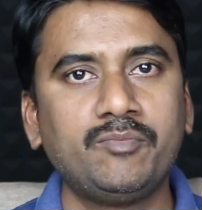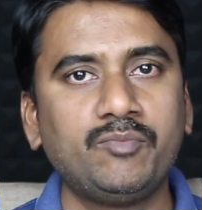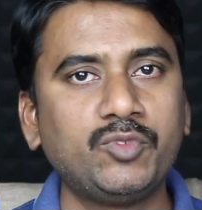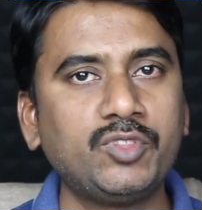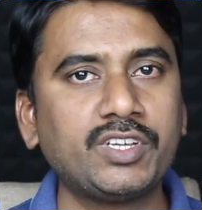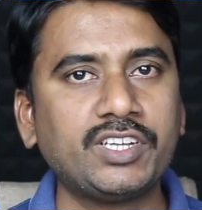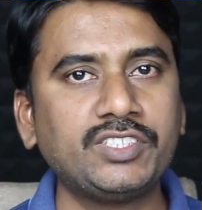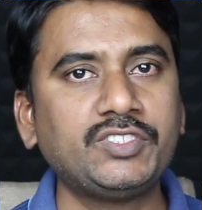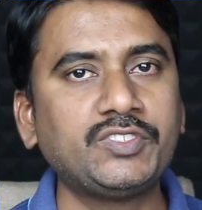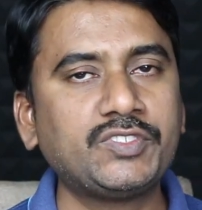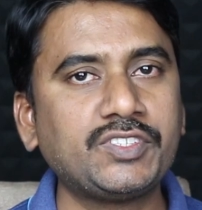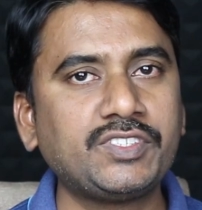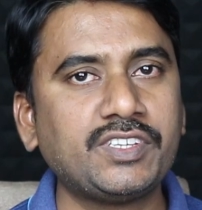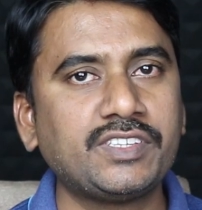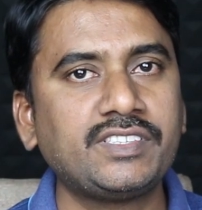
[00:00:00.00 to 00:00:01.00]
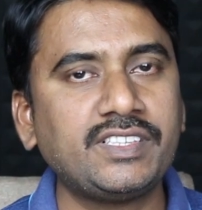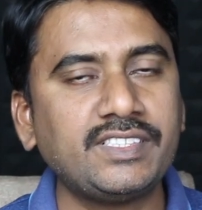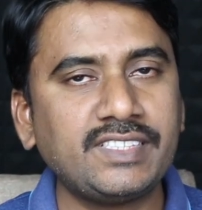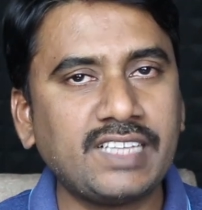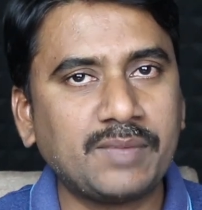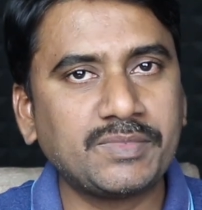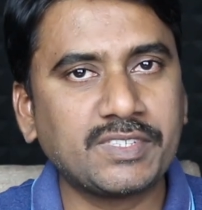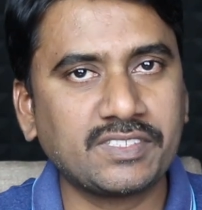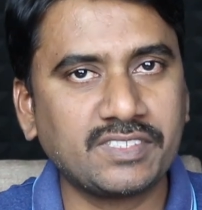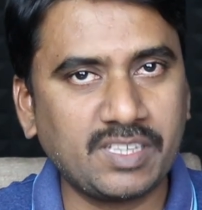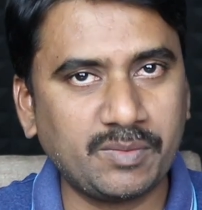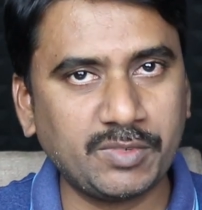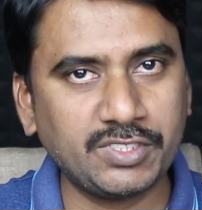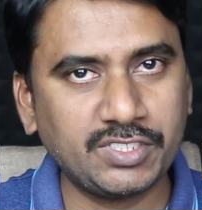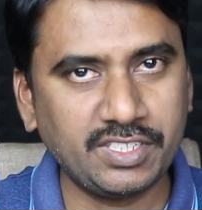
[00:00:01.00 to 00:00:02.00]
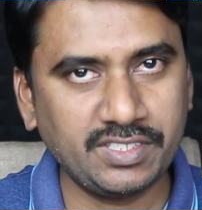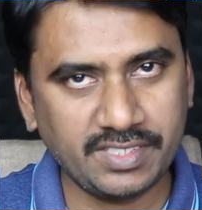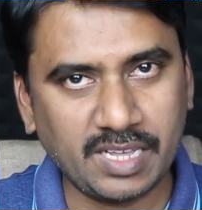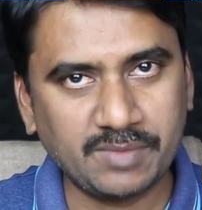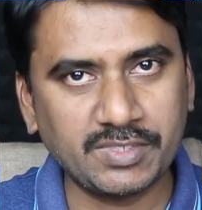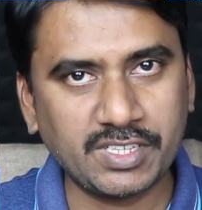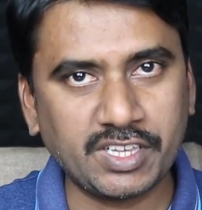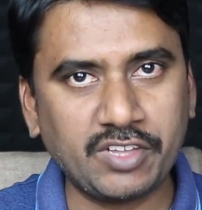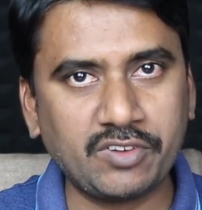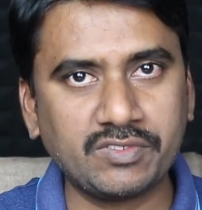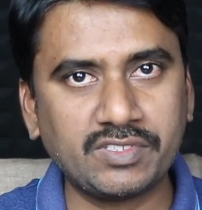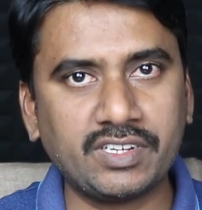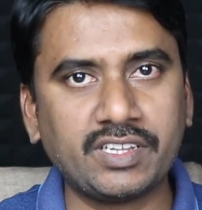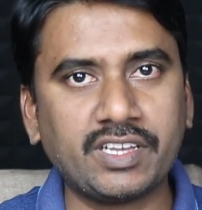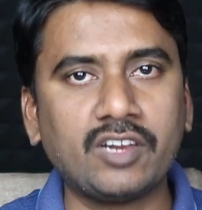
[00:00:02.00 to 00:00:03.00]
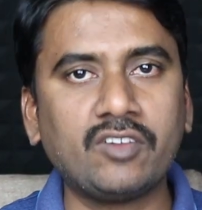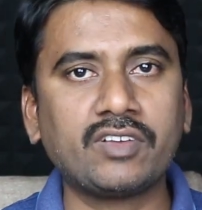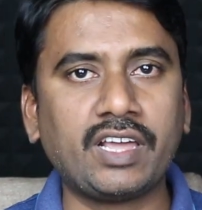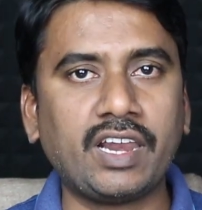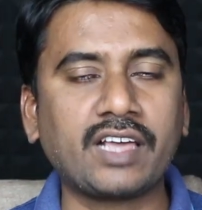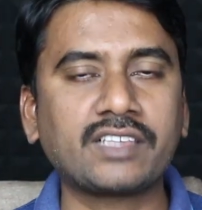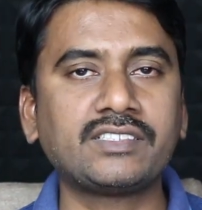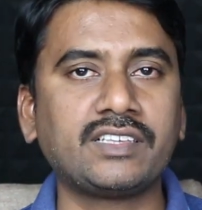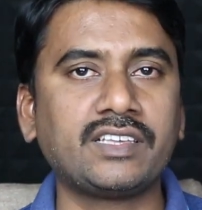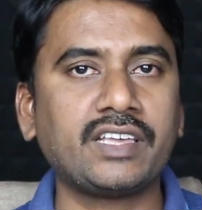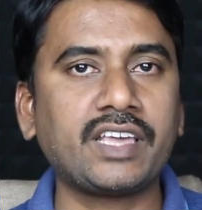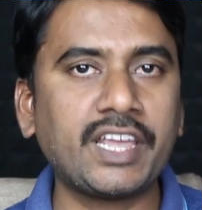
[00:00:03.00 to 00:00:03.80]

ముందుగా న్యూస్ వచ్చేసి శాంసంగ్ సంబంధించి శాంసంగ్ ఈ రోజు ఇండియాలో గెలాక్సీ